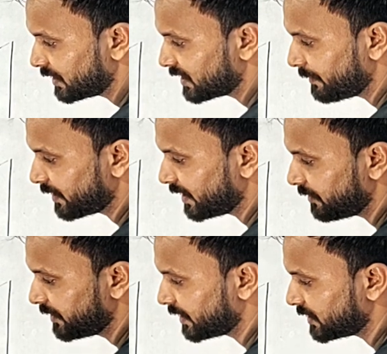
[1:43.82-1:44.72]
चलता है बेटा
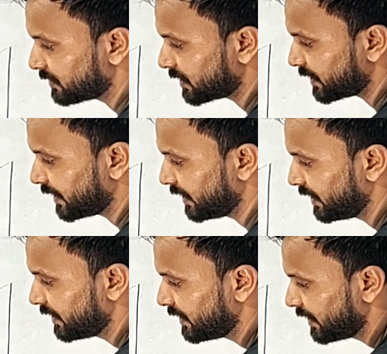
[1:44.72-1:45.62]
ये कितना चलता है
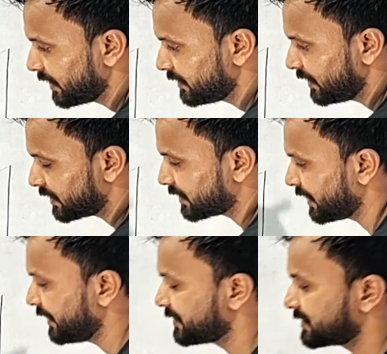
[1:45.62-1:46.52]
ये
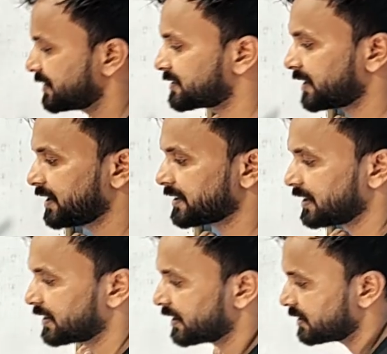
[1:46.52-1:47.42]
के डिस्टेंस तक यहाँ
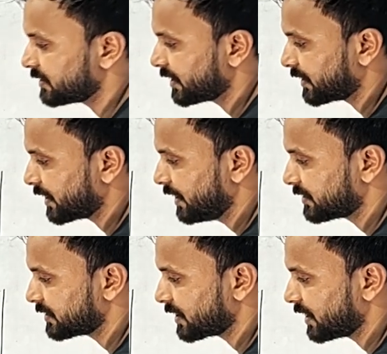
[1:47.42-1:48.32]
चलता है कितना जाएगा के
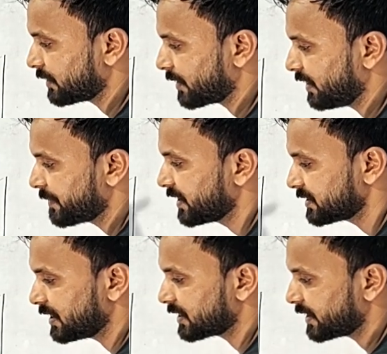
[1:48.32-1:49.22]
डिस्टेंस तक यहाँ तक बेटा
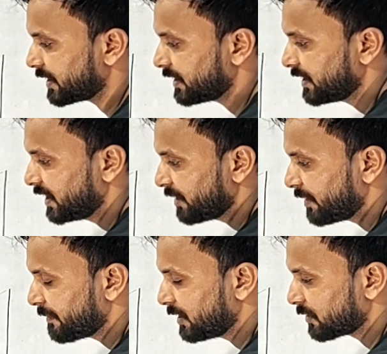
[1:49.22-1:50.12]
चलता है भाई
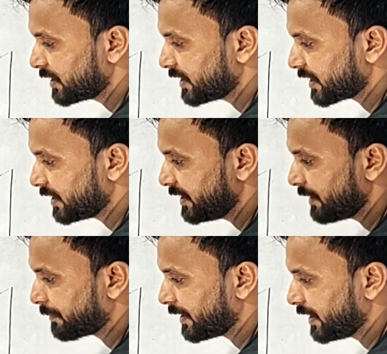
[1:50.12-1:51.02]
मान लो अगर ये
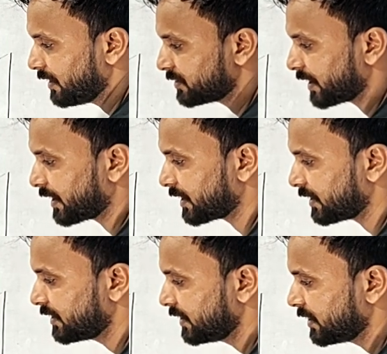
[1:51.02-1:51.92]
आपका ए हो जाएगा
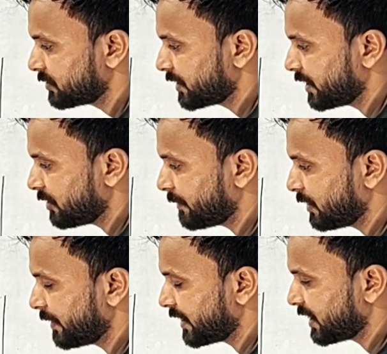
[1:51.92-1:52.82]
तो ये मान लो
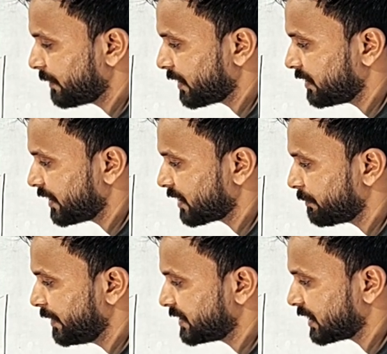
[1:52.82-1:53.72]
बेटा यहाँ पे क्या जाएगा
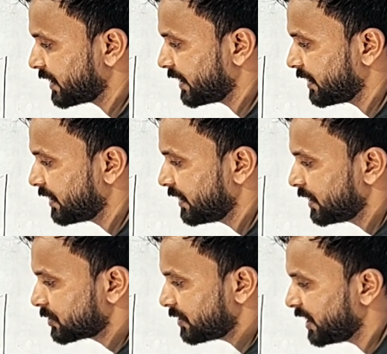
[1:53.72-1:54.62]
बी चलता है
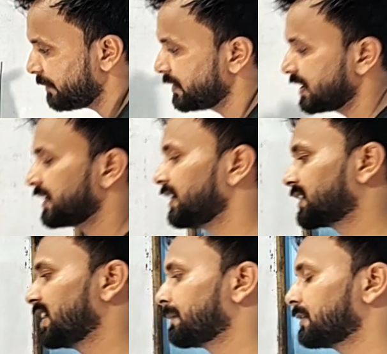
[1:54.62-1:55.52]
तो ए बी चलता है
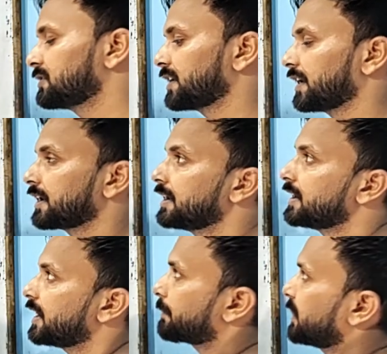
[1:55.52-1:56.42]
क्या आपका हो जाएगा
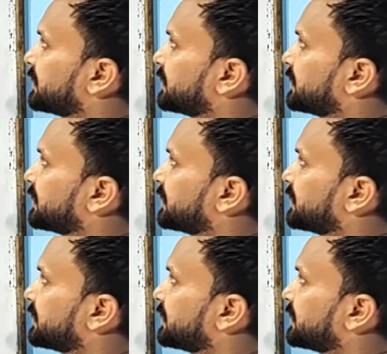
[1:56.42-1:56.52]
अब